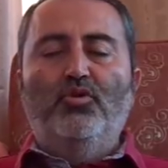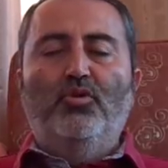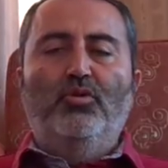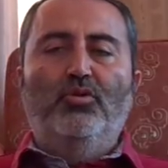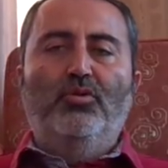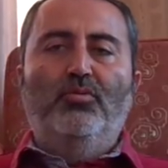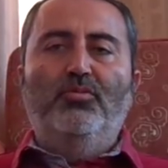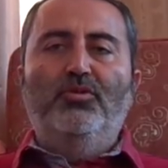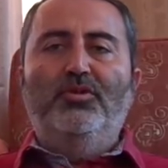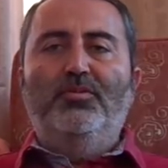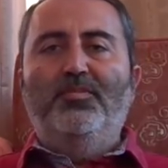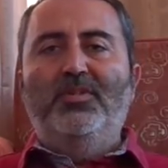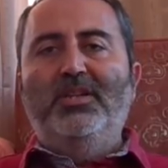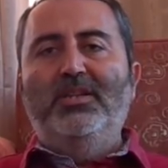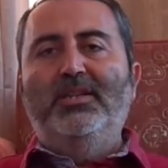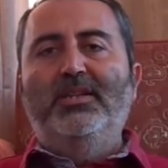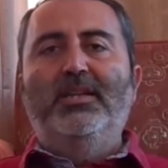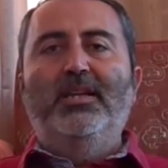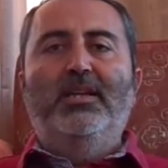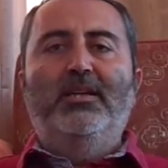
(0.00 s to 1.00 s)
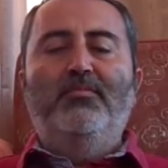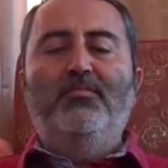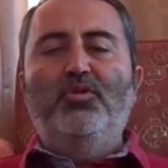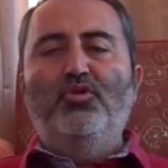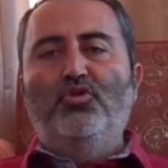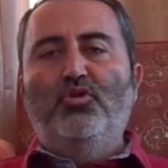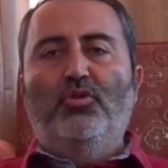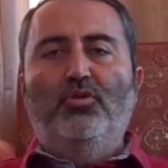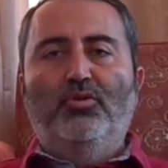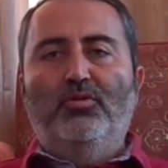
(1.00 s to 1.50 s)
olduğumuz bilgilerin
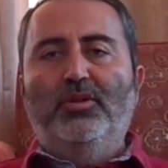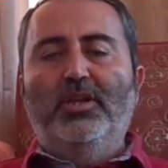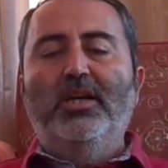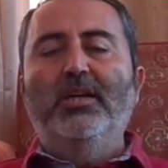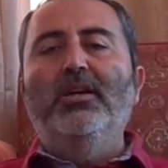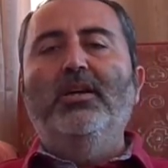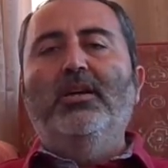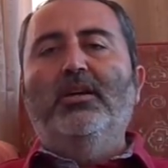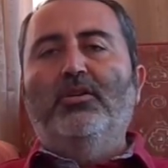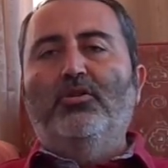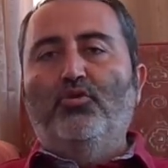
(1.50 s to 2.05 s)
birçoğunun da